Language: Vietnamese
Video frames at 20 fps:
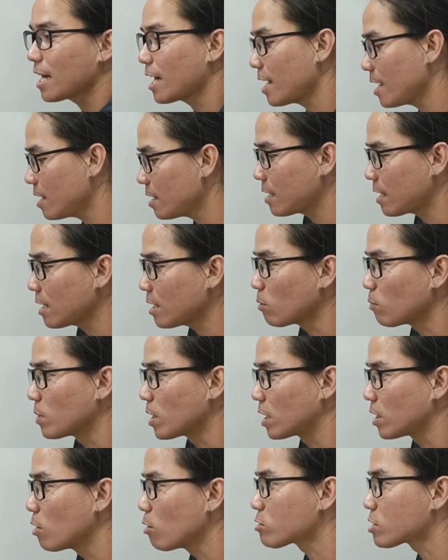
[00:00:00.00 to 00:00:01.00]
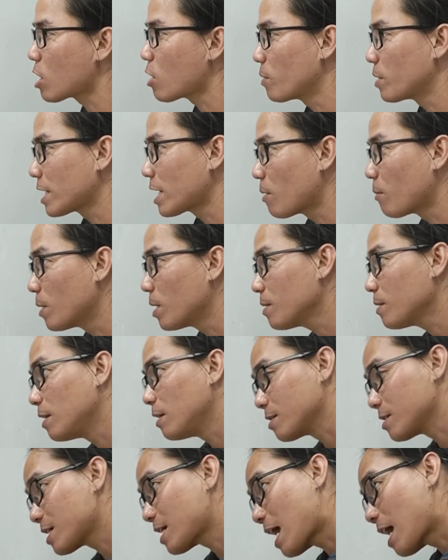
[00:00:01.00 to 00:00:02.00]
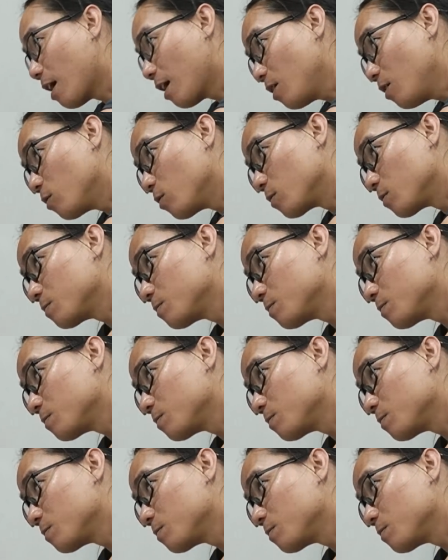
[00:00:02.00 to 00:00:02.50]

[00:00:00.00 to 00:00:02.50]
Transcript: cái cái dung dịch vô sâu bên trong á thì nó sẽ ra hết luôn.